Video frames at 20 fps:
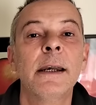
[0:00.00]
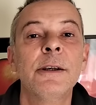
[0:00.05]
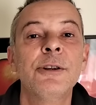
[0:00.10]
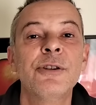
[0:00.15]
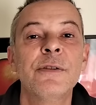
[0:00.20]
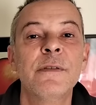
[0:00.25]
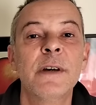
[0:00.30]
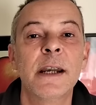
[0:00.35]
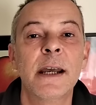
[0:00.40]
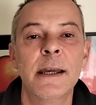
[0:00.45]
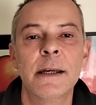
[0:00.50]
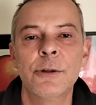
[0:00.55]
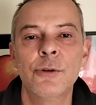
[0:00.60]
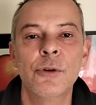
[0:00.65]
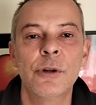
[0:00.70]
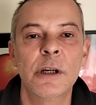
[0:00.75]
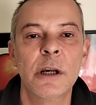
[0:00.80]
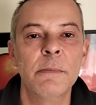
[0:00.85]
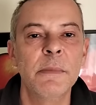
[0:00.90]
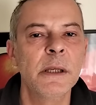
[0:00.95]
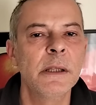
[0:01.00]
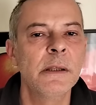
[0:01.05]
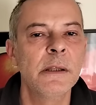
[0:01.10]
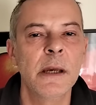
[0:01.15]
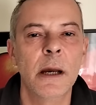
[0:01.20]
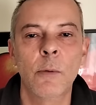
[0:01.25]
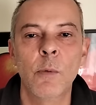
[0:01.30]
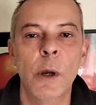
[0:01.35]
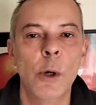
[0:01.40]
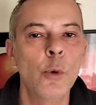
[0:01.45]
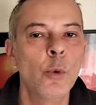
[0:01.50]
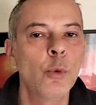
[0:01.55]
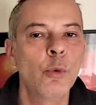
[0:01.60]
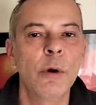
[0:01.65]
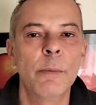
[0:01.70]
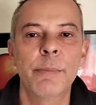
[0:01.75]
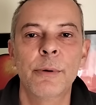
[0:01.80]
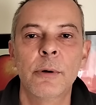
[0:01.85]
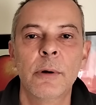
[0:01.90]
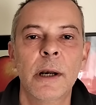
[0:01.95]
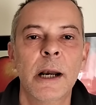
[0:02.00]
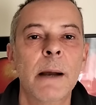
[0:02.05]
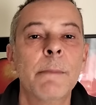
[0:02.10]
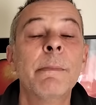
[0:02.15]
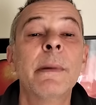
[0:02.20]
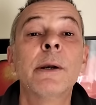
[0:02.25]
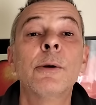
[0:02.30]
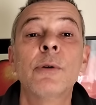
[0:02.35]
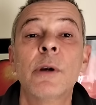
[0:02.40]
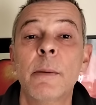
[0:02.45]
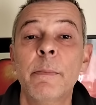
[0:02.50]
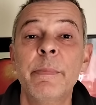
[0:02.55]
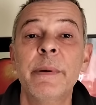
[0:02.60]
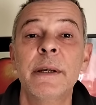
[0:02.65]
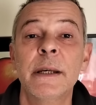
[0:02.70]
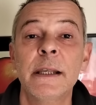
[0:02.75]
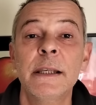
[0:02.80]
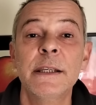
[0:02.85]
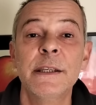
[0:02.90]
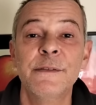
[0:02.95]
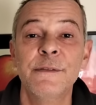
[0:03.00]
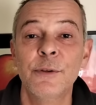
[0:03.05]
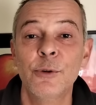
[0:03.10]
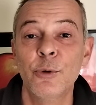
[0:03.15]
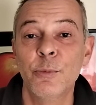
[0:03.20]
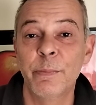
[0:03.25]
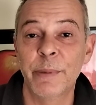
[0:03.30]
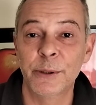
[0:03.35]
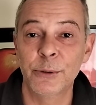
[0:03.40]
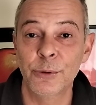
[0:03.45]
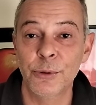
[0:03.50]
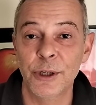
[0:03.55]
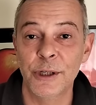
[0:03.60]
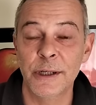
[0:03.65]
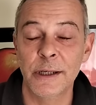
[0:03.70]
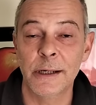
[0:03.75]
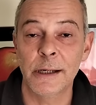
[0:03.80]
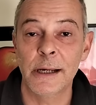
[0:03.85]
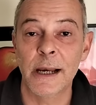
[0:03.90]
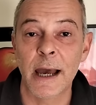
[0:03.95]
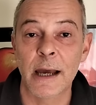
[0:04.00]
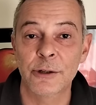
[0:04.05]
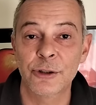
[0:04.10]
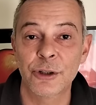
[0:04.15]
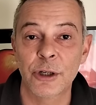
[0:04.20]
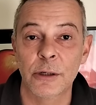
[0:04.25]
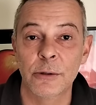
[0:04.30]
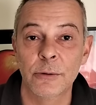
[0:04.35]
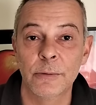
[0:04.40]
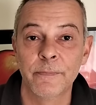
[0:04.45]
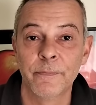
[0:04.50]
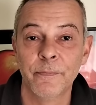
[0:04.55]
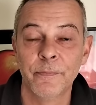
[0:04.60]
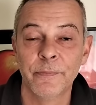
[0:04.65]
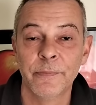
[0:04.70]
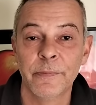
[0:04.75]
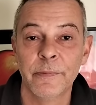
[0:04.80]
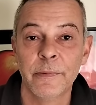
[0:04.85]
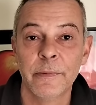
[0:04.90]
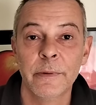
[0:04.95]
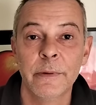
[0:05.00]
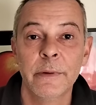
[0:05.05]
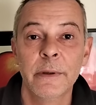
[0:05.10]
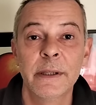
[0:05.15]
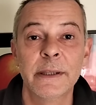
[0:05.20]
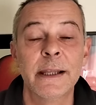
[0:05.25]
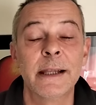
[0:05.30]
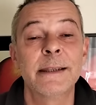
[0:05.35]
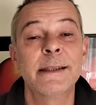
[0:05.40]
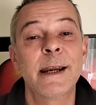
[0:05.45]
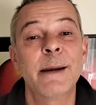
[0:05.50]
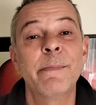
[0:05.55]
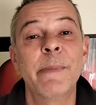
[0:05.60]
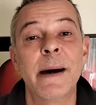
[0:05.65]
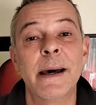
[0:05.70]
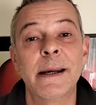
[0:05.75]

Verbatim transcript: che riceverai aggiornamenti a qualunque programma non appena gli sviluppatori ne rilasciano. D'altra